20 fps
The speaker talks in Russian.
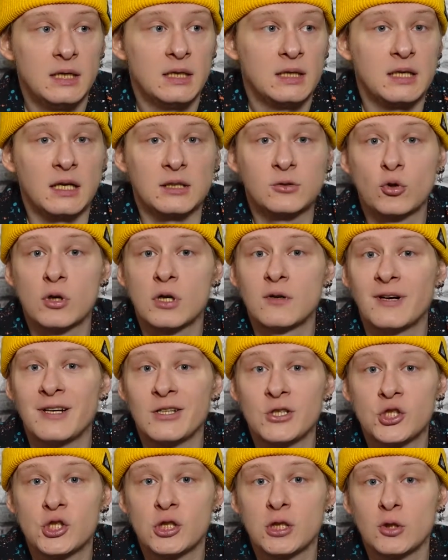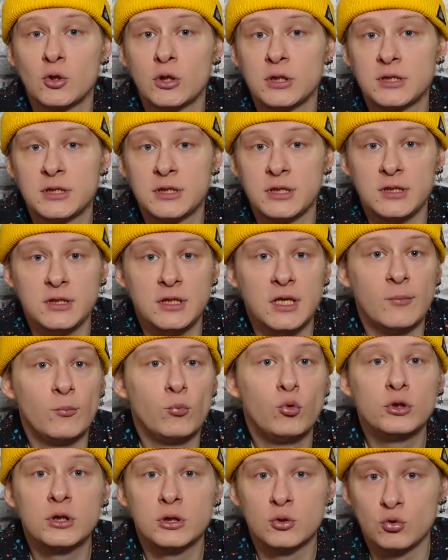которого Анчелотти не
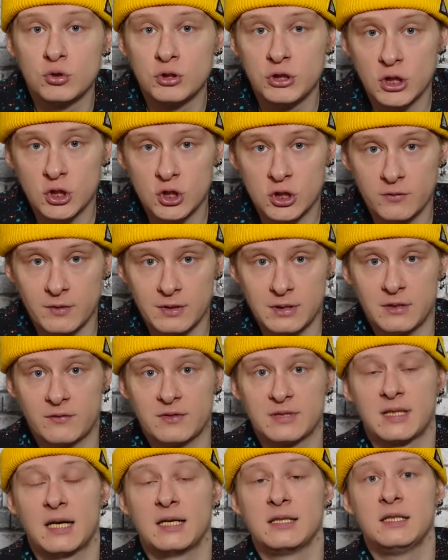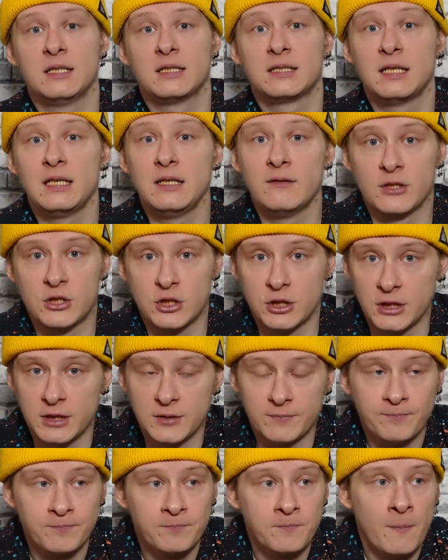будет удерживать в стане
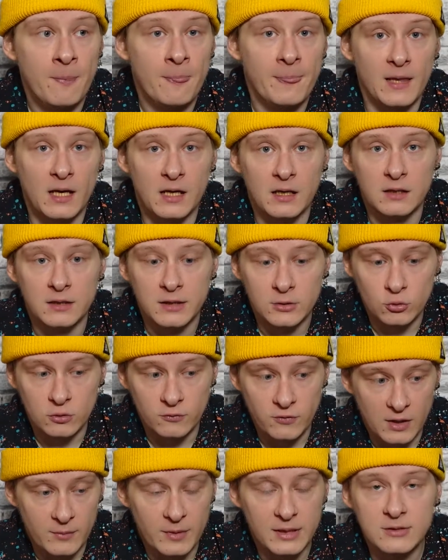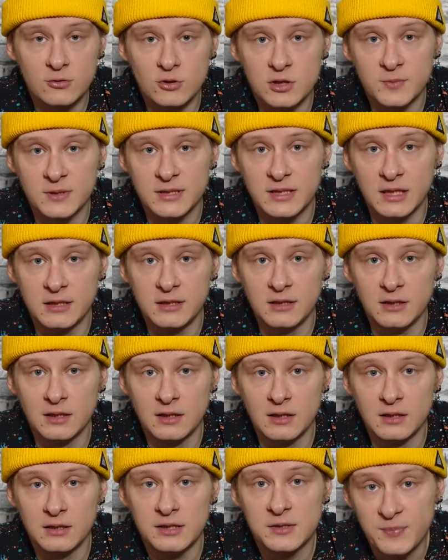сливочных. А, эту информацию
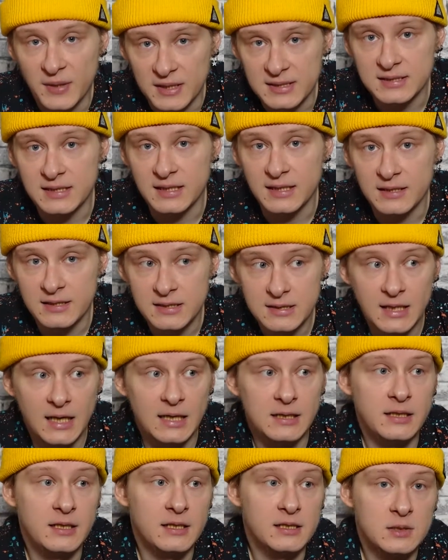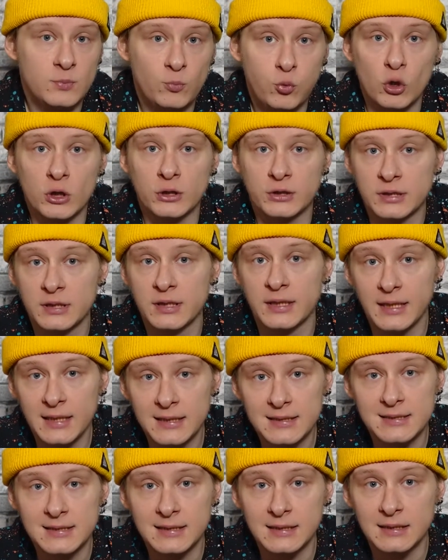распространило испанское издание «Спорт
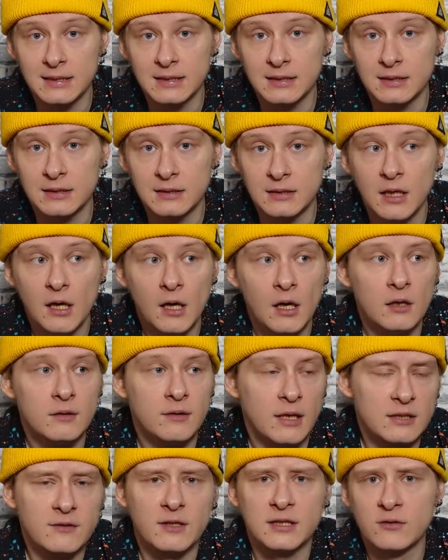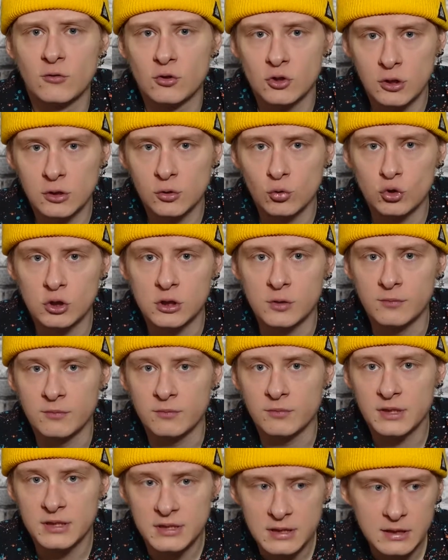С». Э, назвать его
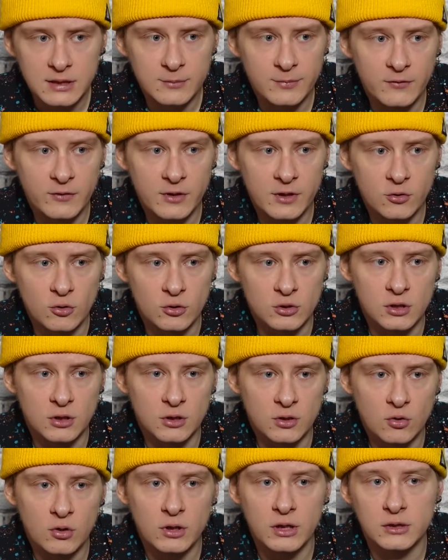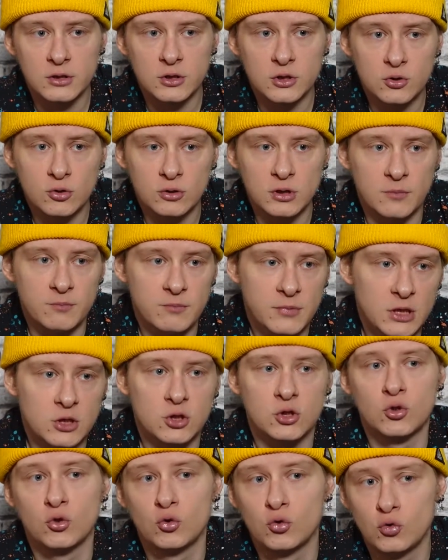желтушным язык не повернется, но это что-то
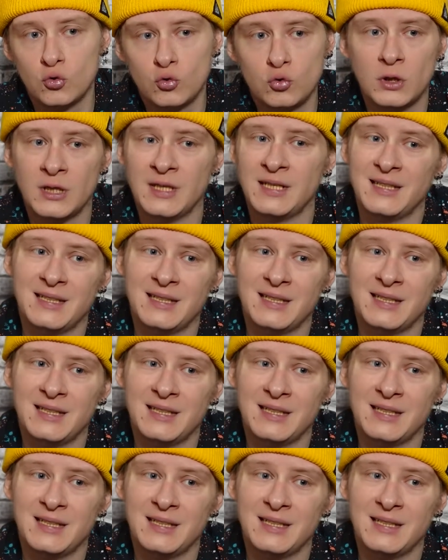между